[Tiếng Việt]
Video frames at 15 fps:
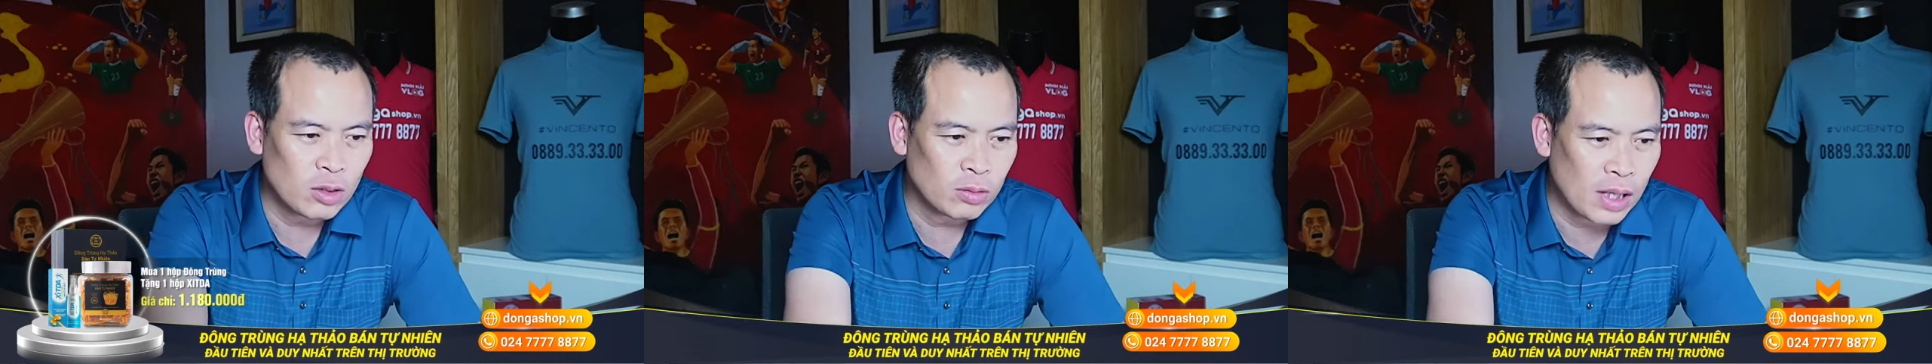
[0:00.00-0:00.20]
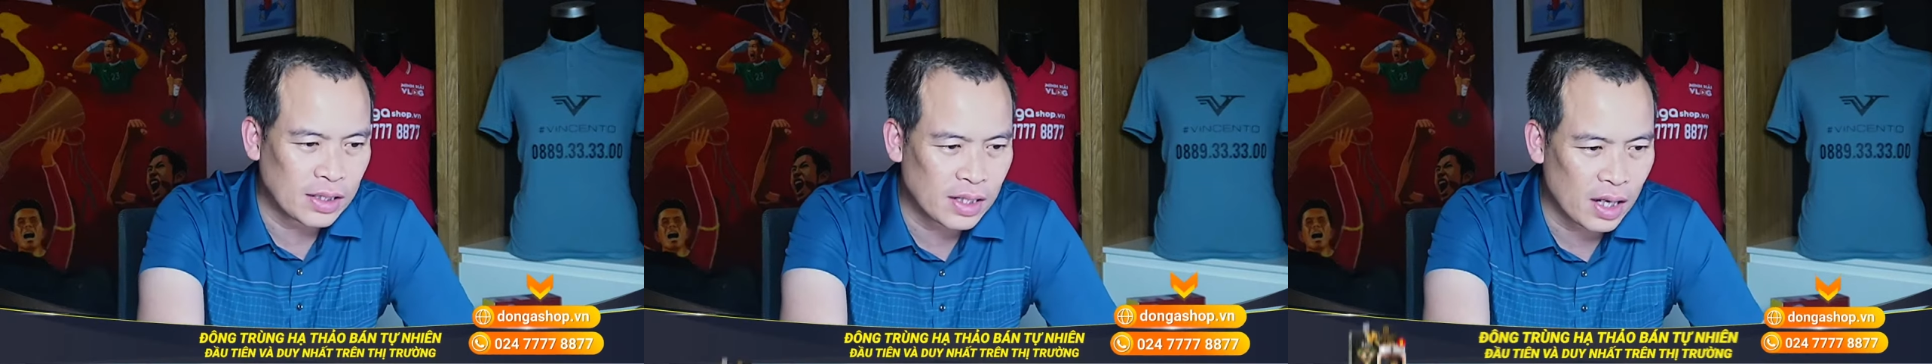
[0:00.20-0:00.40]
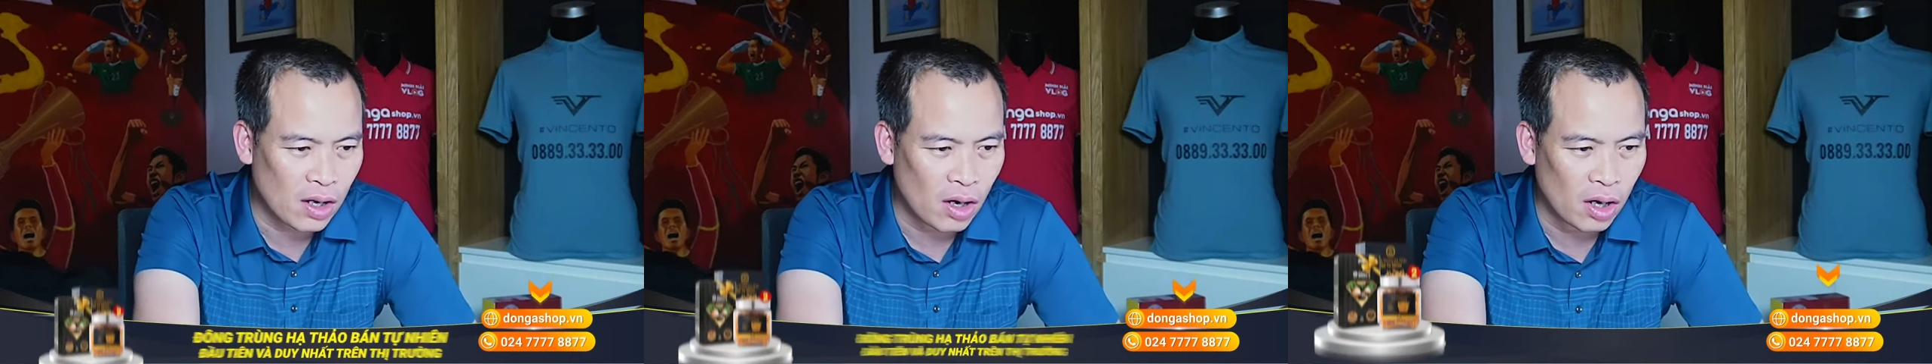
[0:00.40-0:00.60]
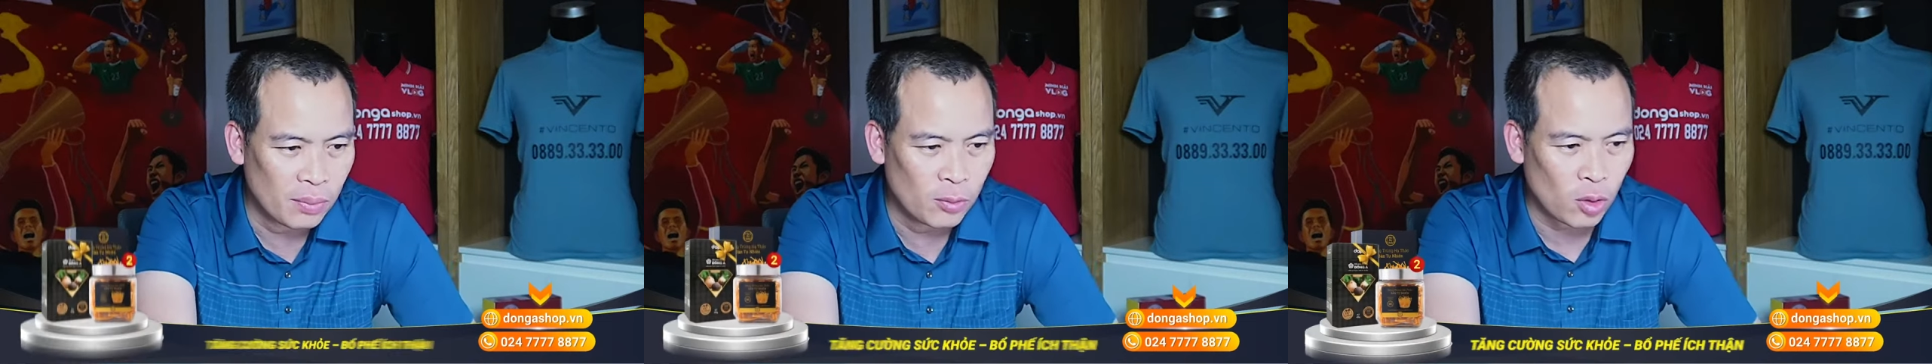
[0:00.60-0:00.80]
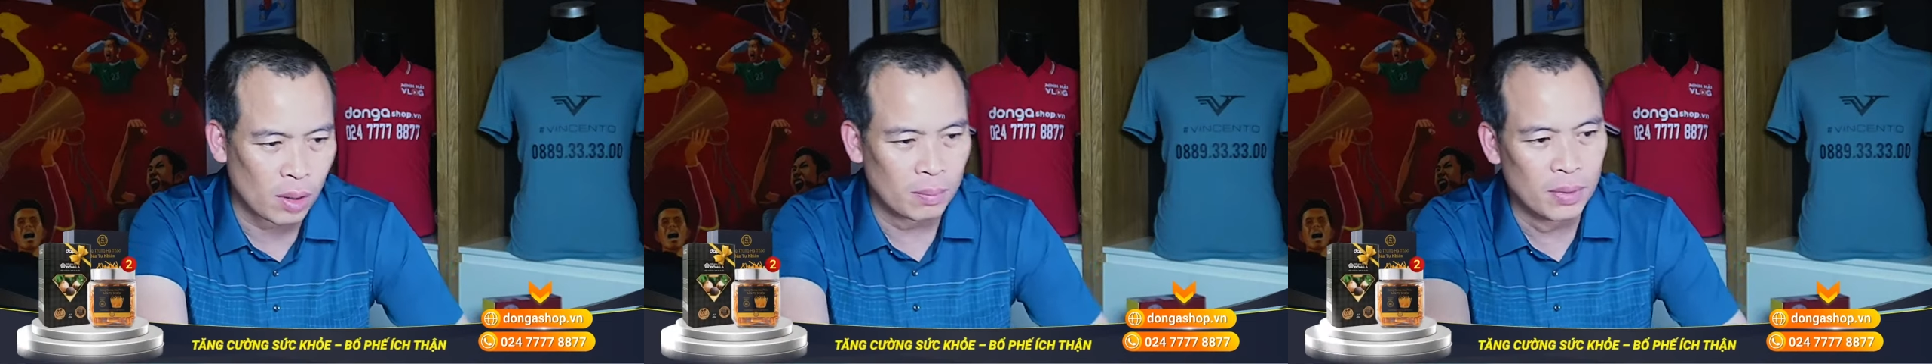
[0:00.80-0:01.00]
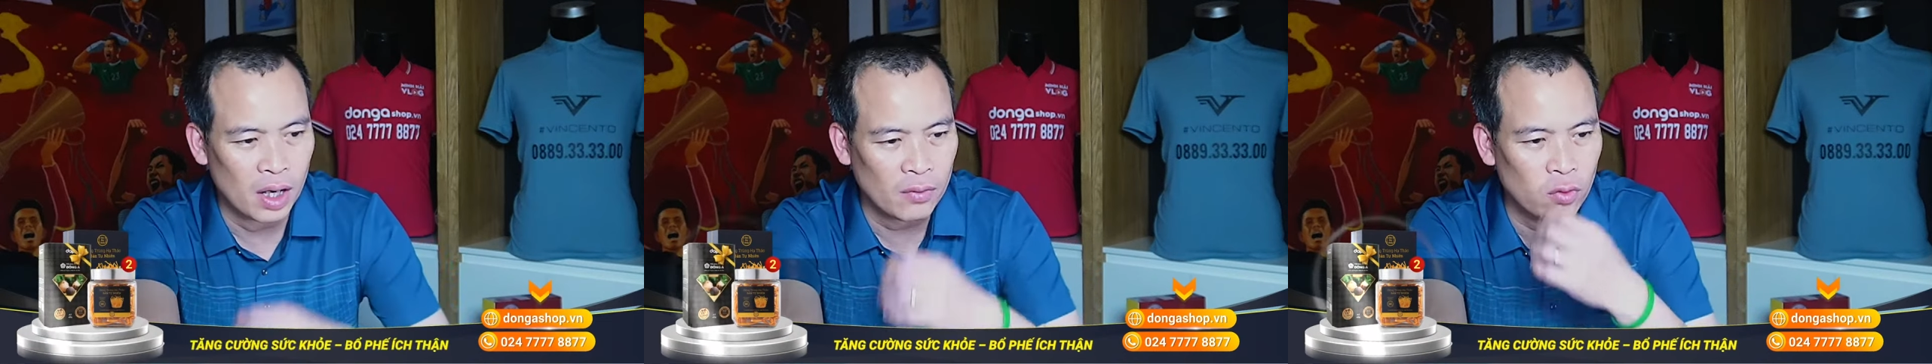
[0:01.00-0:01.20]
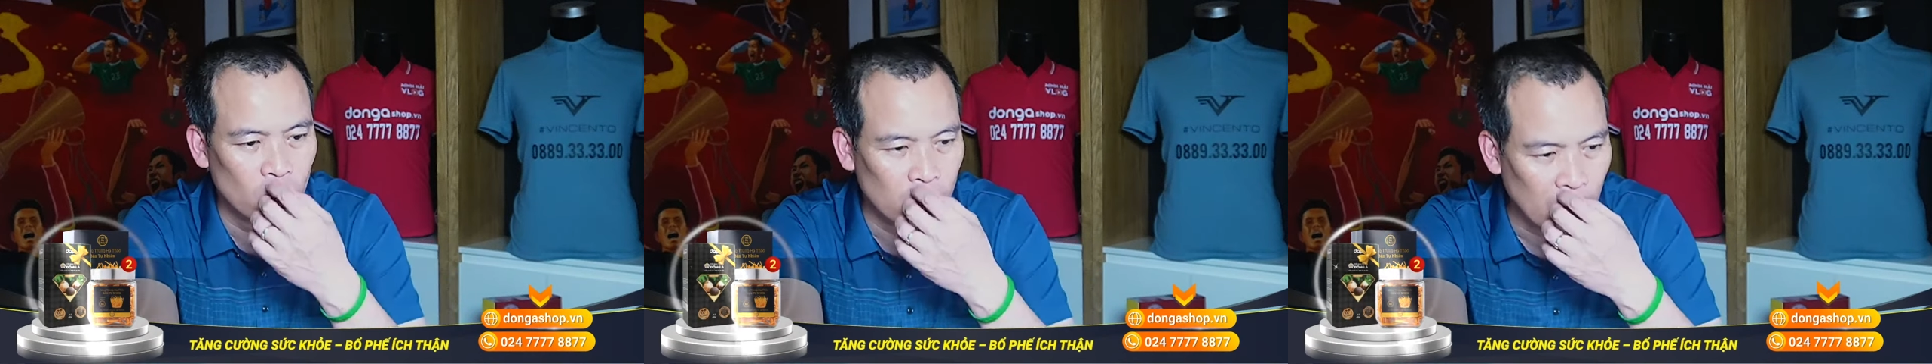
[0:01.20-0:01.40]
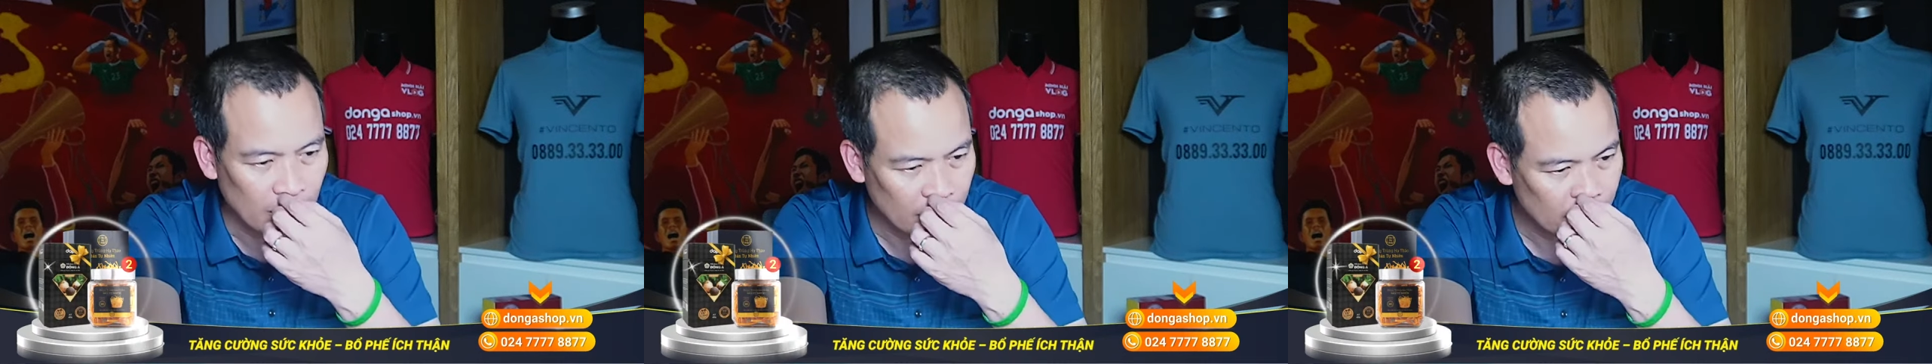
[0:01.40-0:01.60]
chúng ta sẽ còn khoảng 10 phút
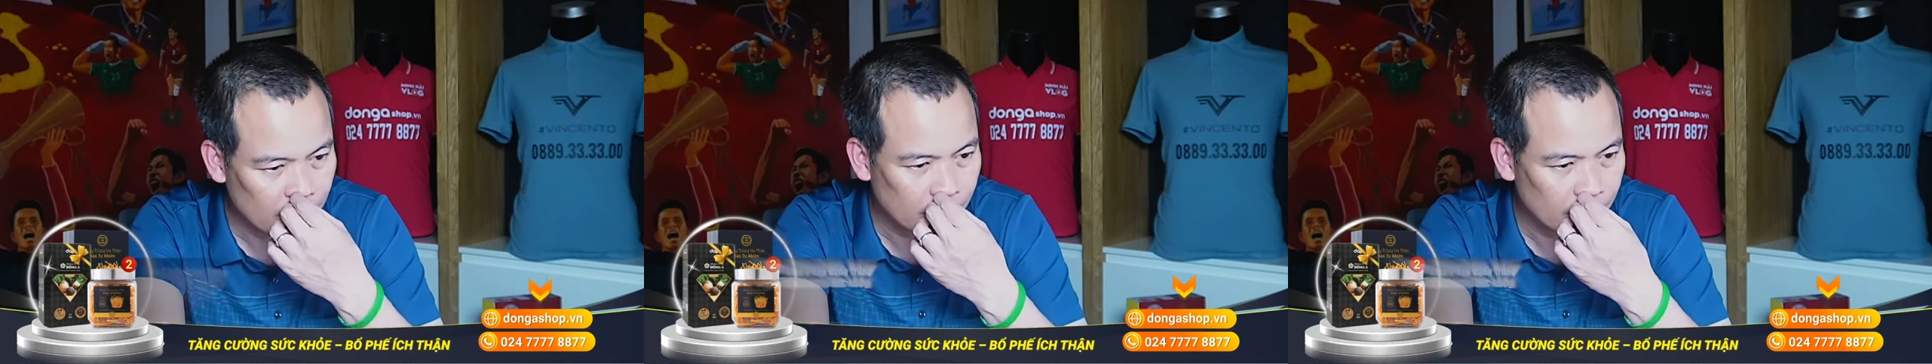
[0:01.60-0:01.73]
nữa